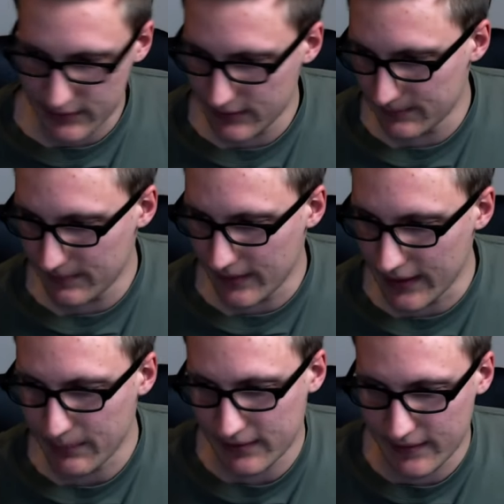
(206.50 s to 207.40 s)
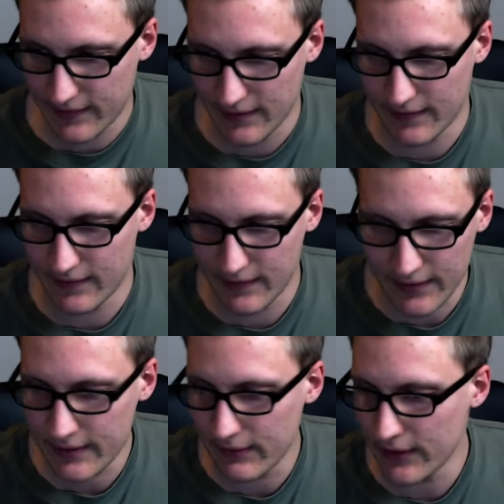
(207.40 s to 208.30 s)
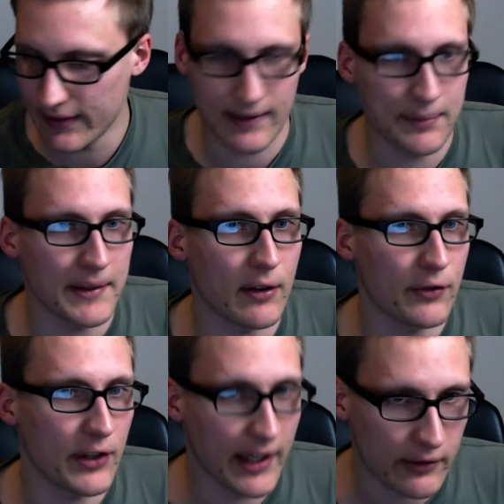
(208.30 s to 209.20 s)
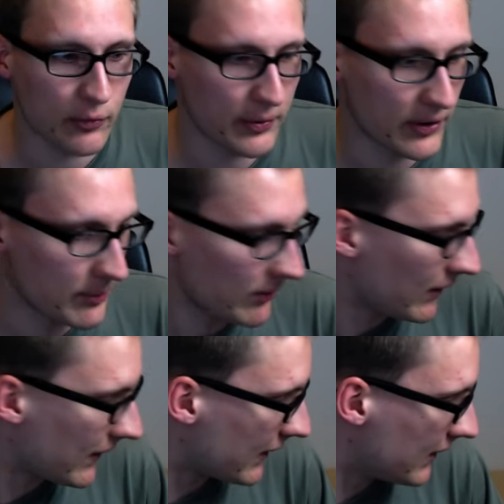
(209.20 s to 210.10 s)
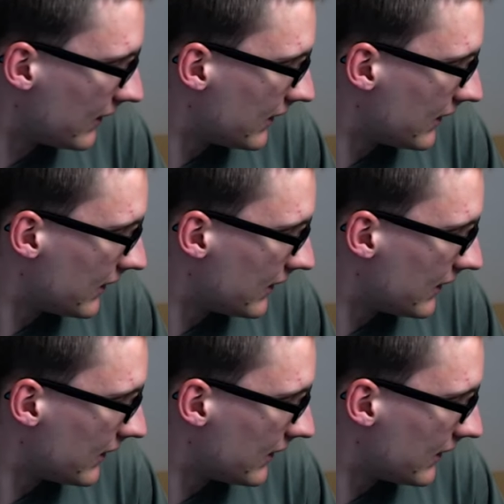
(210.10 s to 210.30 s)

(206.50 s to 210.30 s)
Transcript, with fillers: Ähm, ich mache das jetzt nicht, weil ich das Messer auch für die Erdnussbutter benutze.